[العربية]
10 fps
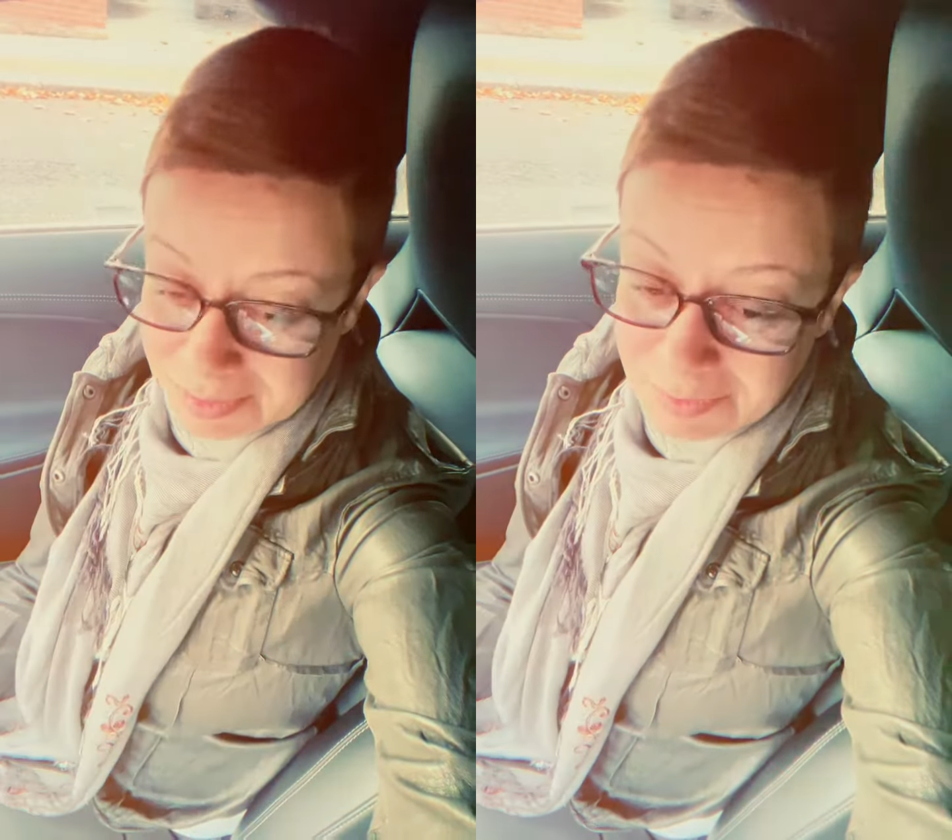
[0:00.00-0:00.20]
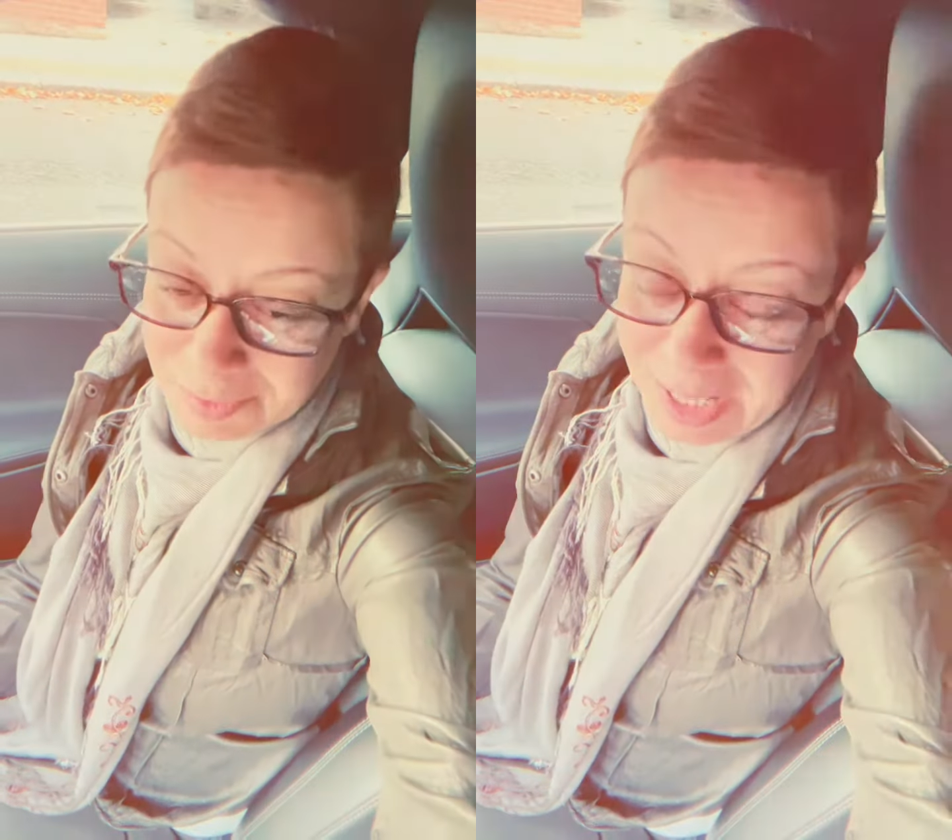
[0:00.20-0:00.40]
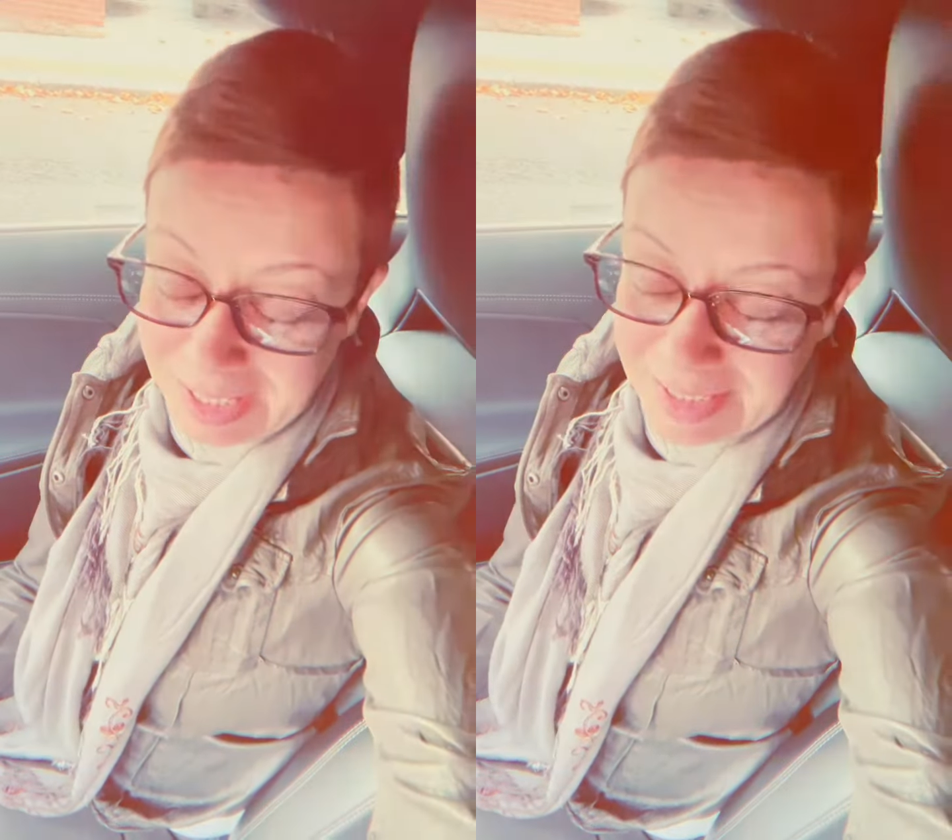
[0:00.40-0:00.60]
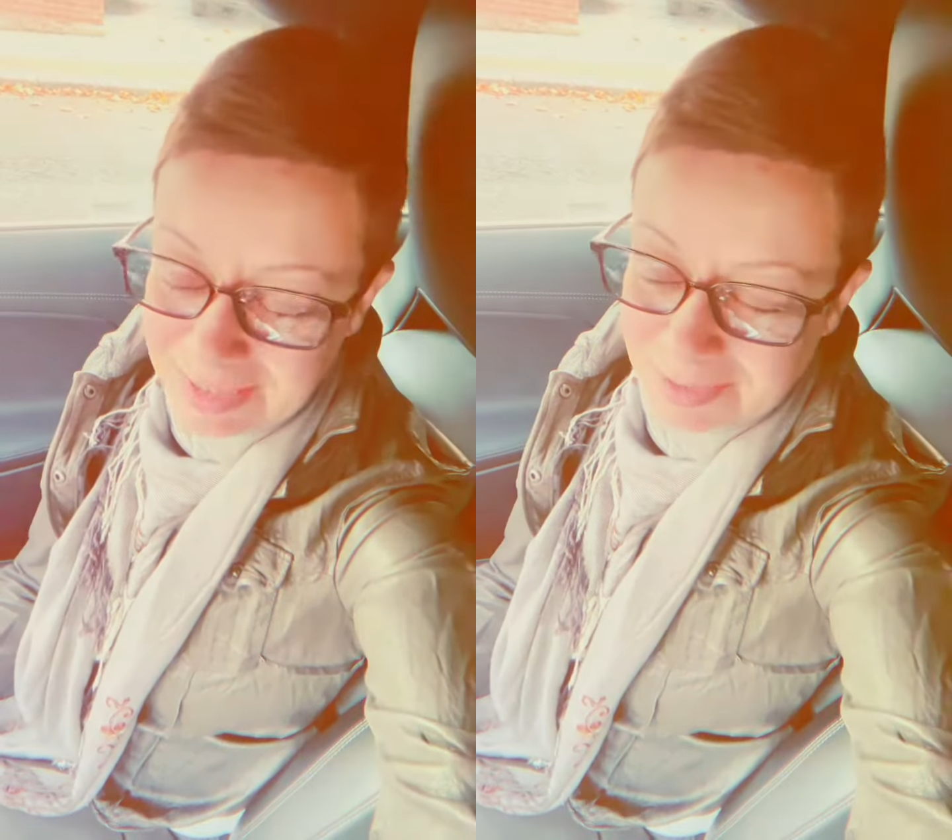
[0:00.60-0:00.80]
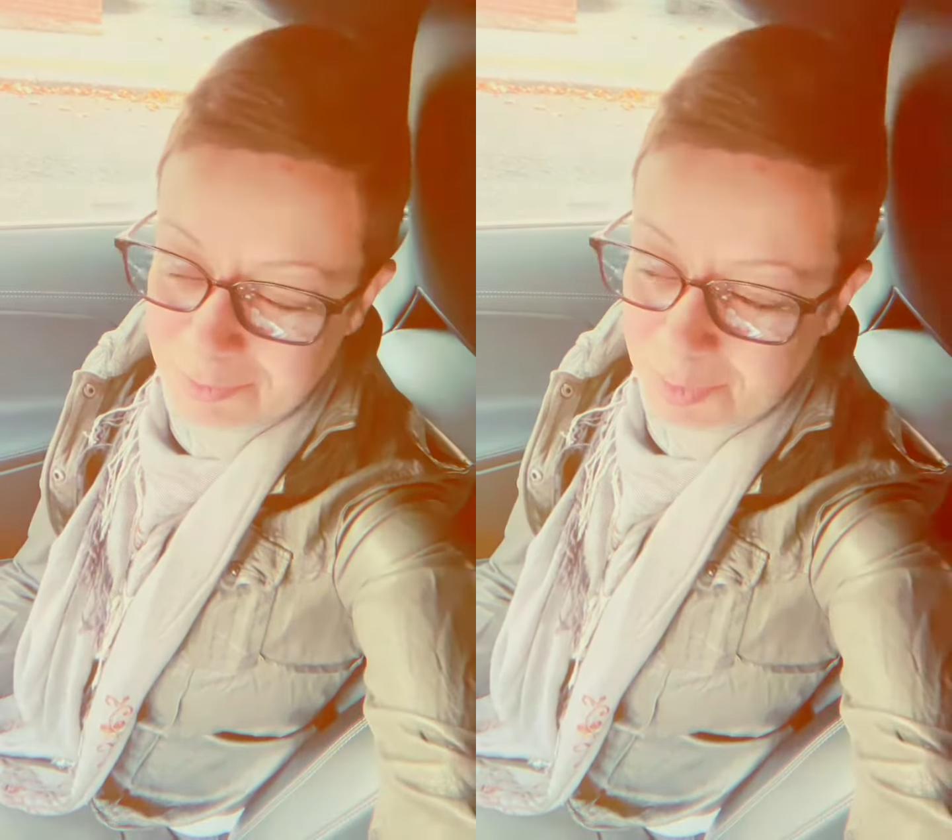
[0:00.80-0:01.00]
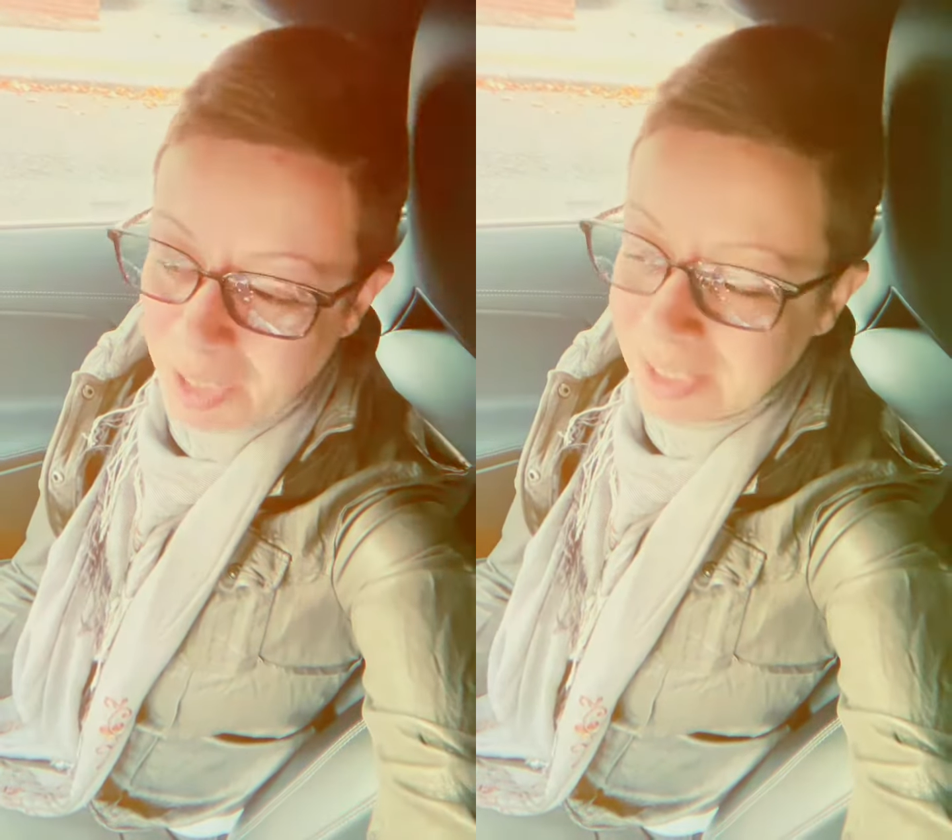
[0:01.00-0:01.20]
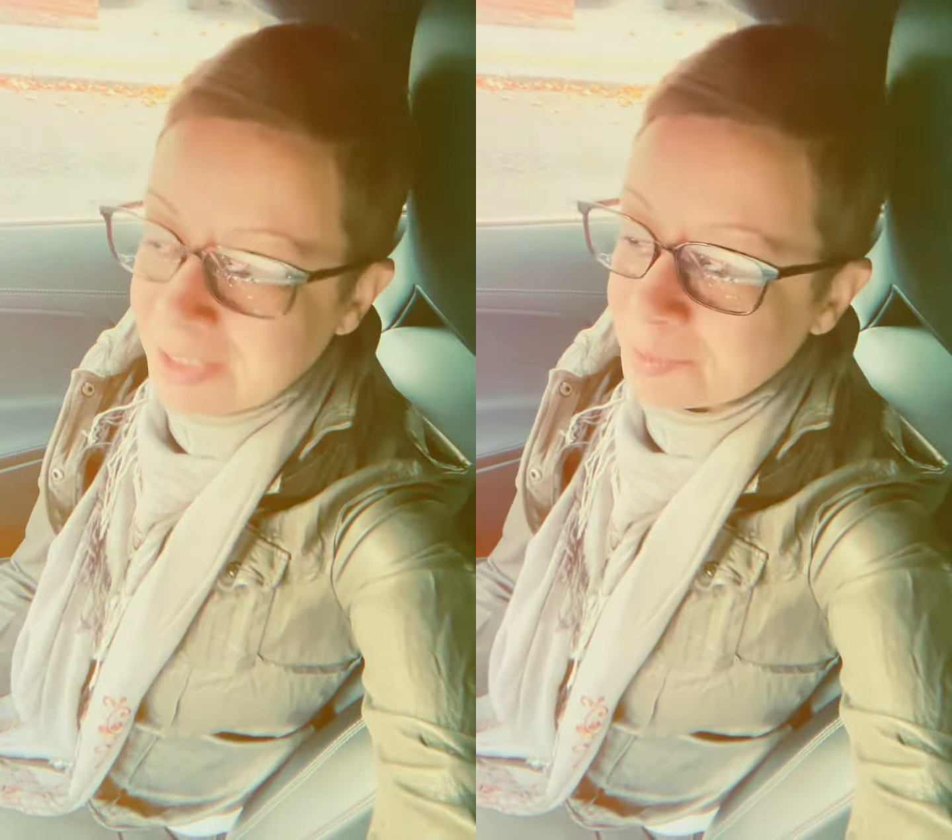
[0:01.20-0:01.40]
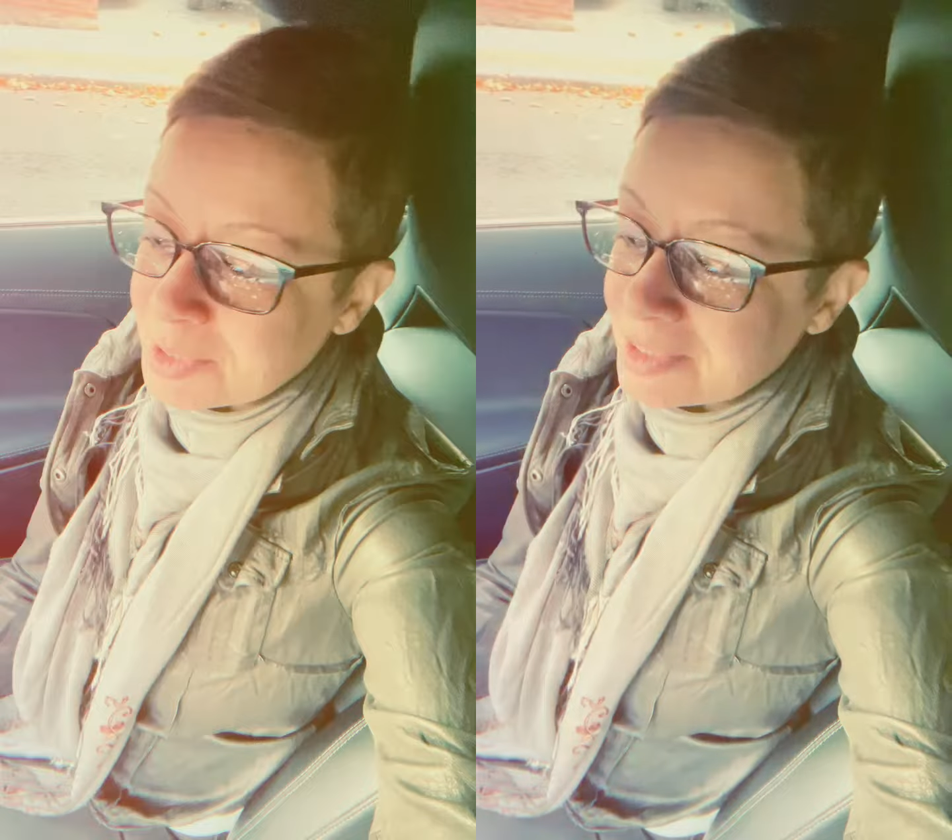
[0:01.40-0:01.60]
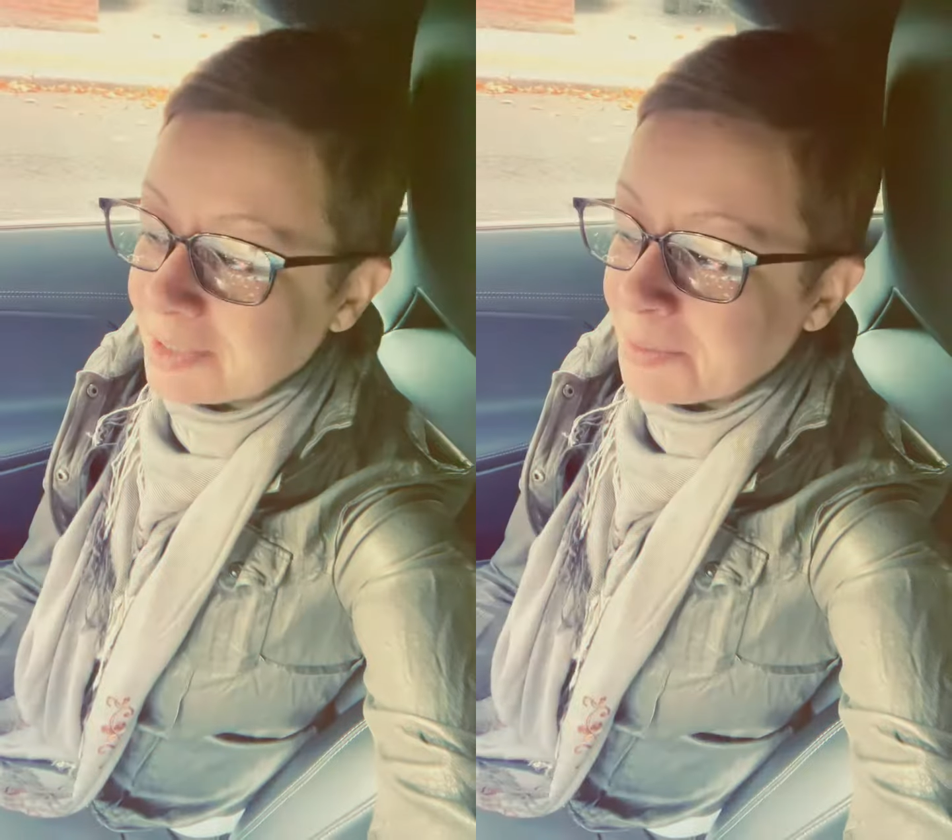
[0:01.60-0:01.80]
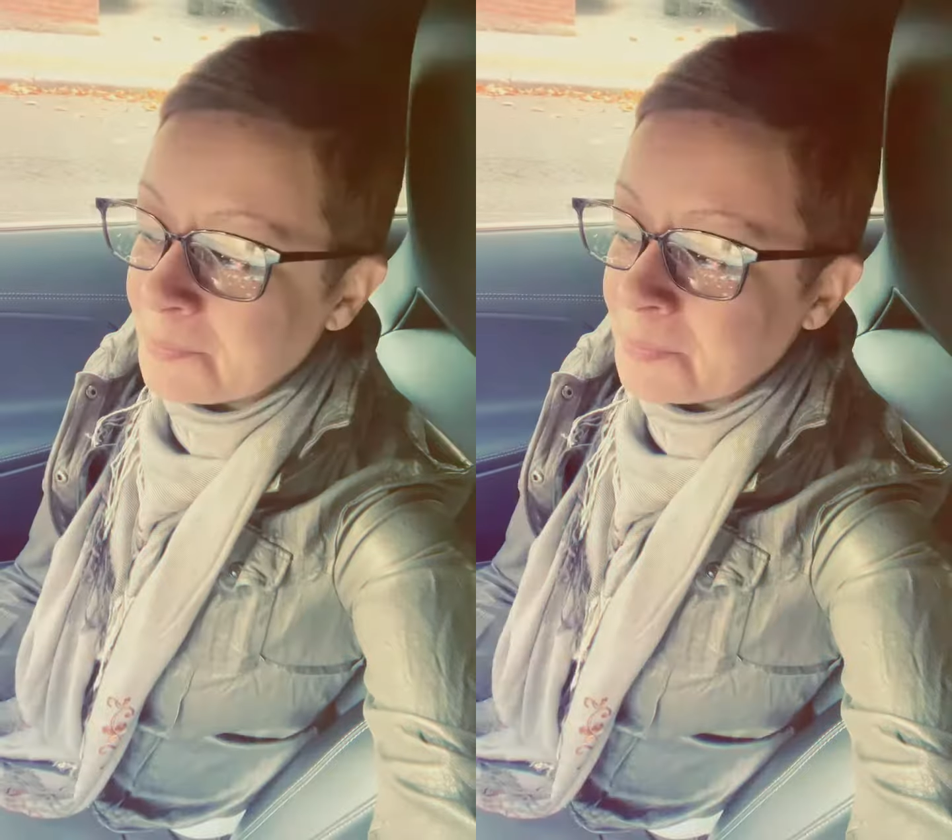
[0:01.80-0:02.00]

في لهجتنا في المحكية المصرية